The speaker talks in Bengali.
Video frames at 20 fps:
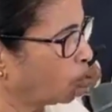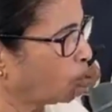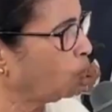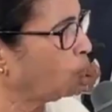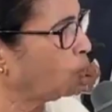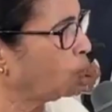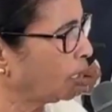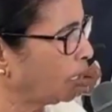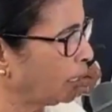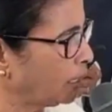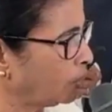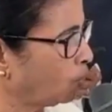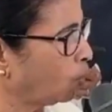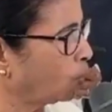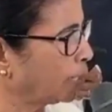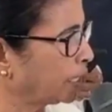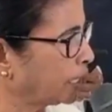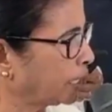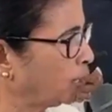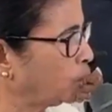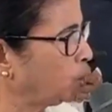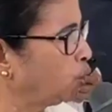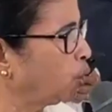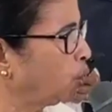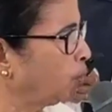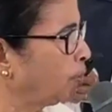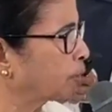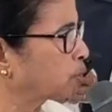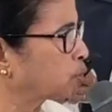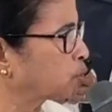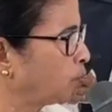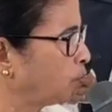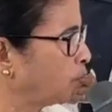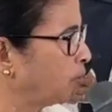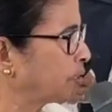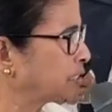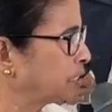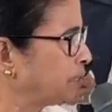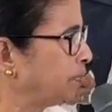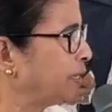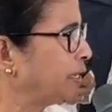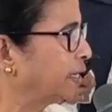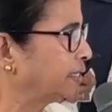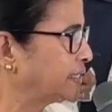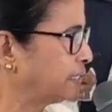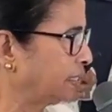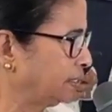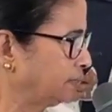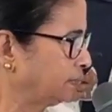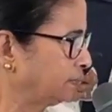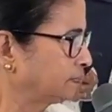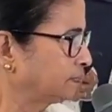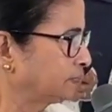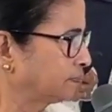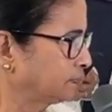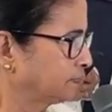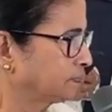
বড় হলে অনেকের লোভ একটু বেশি বেড়ে যায়